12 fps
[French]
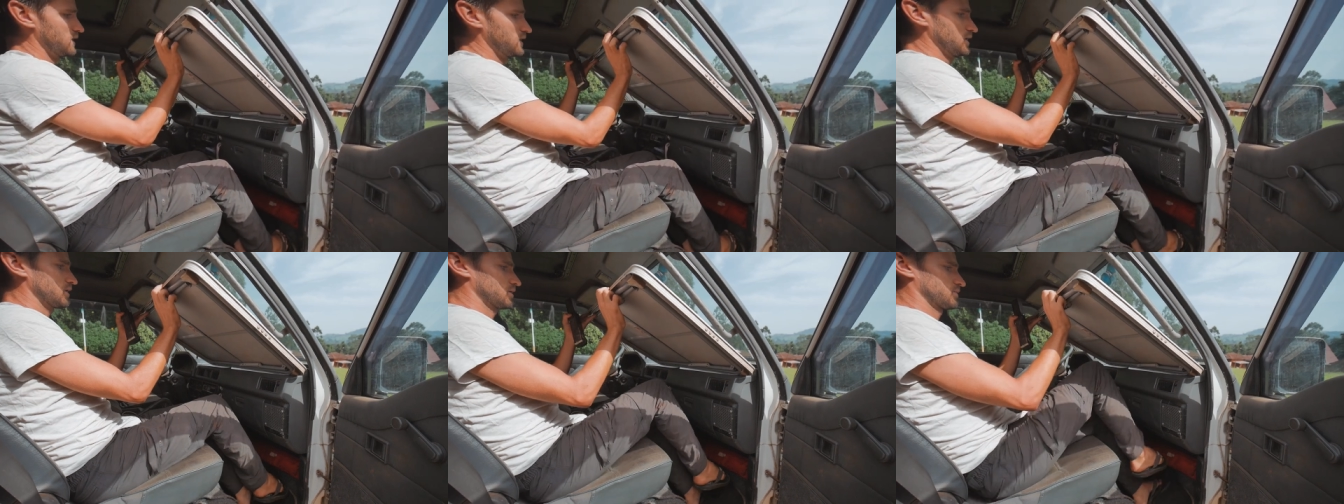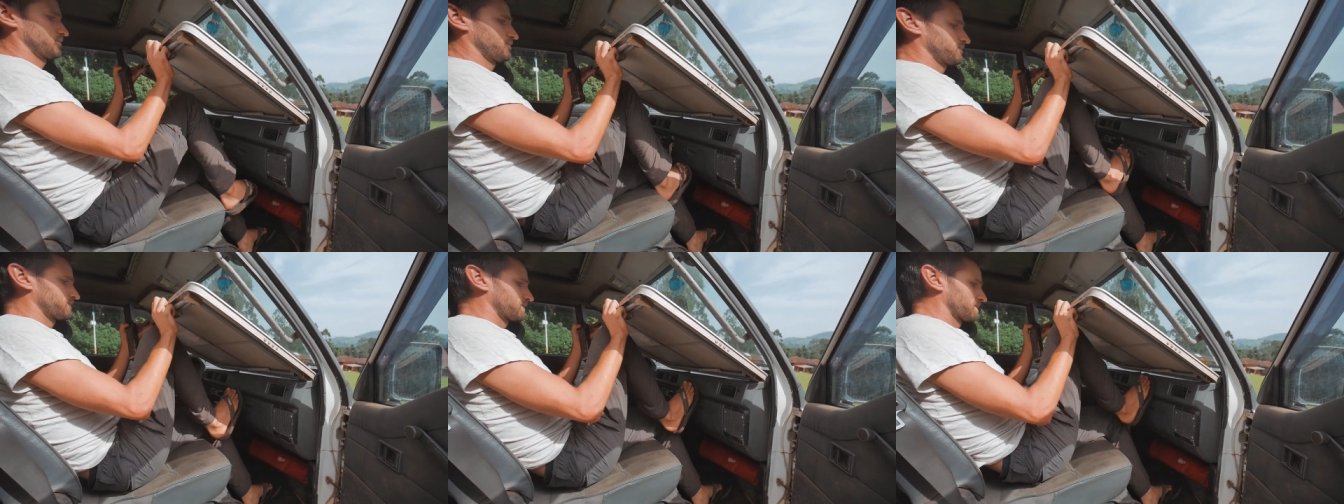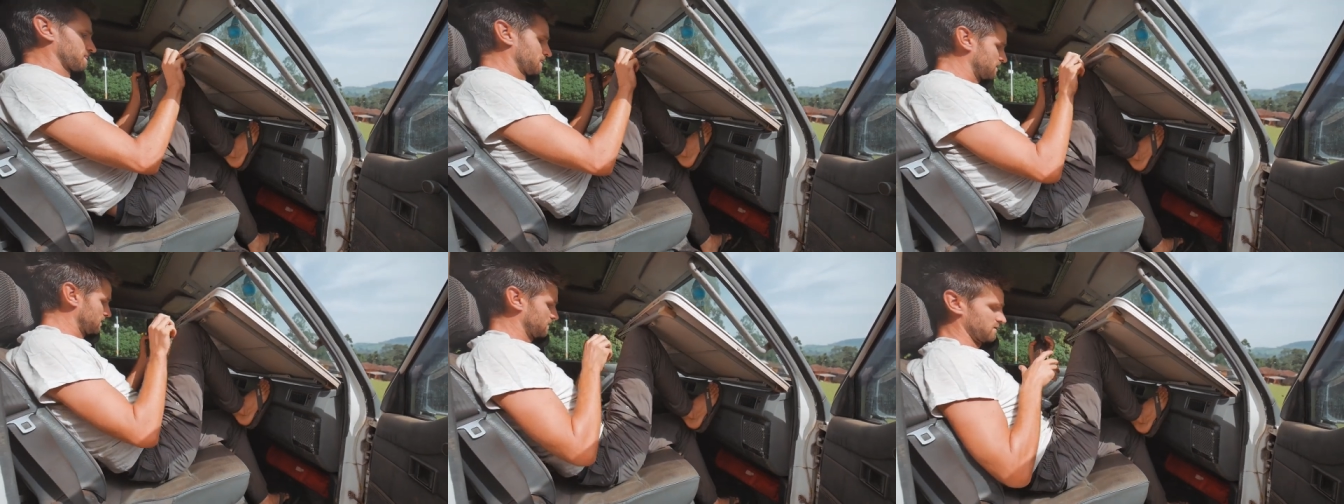Et
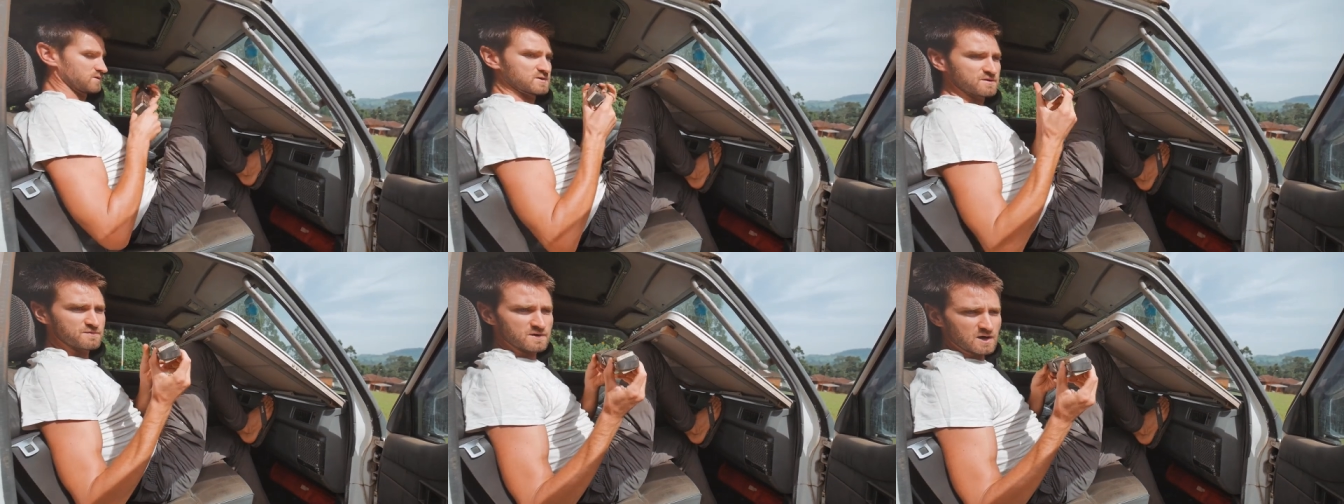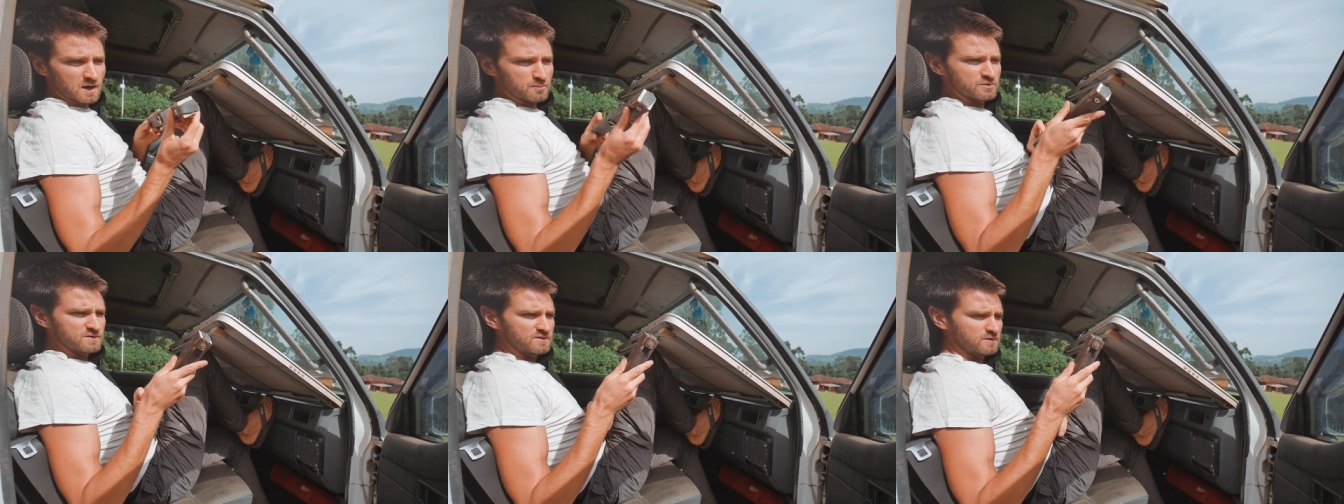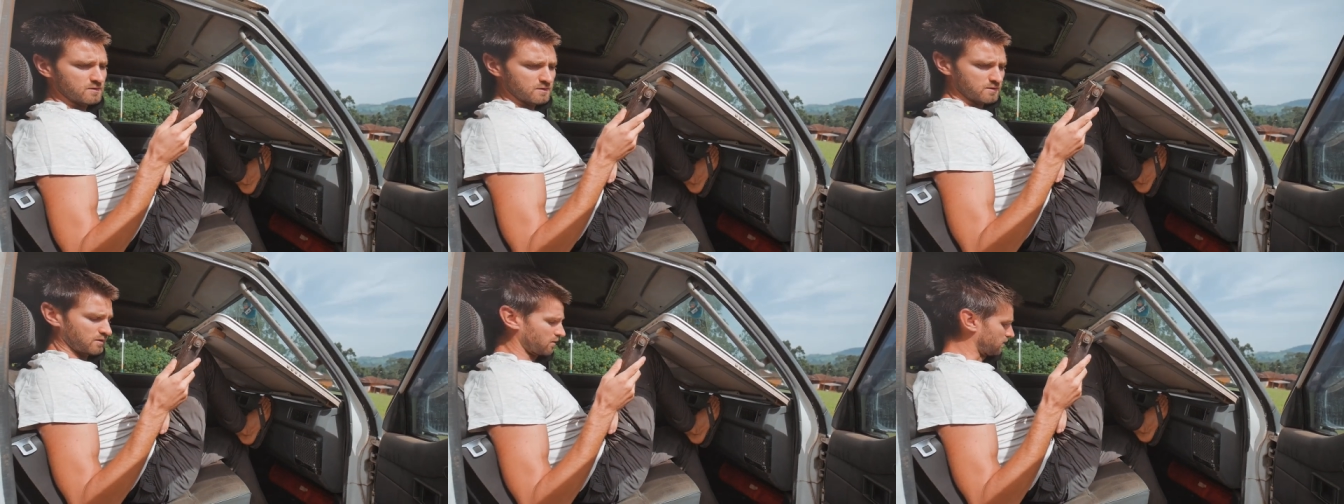j'ai fait un petit,
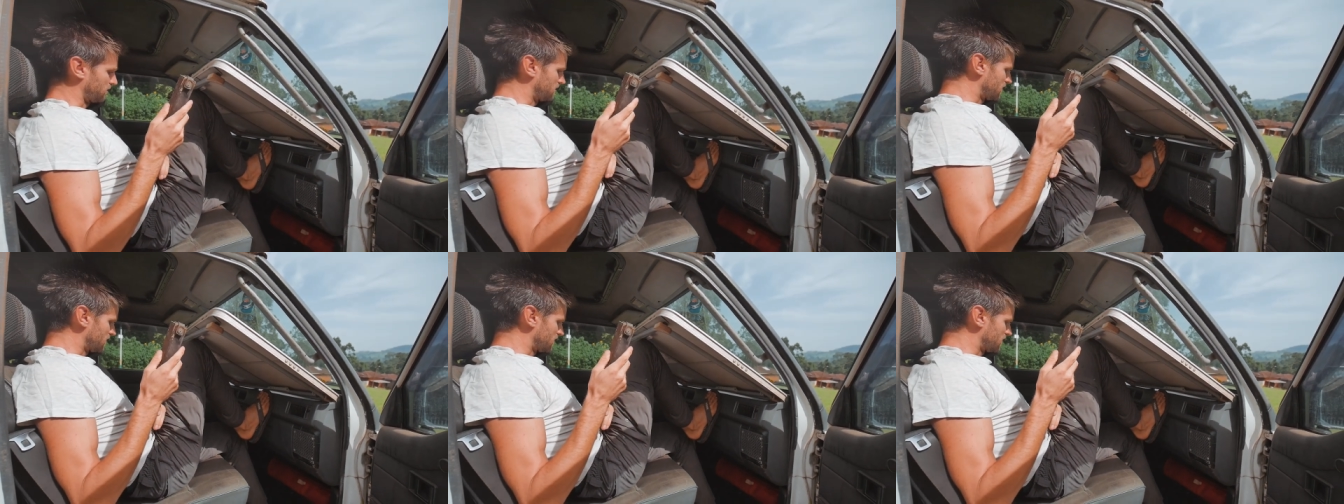euh,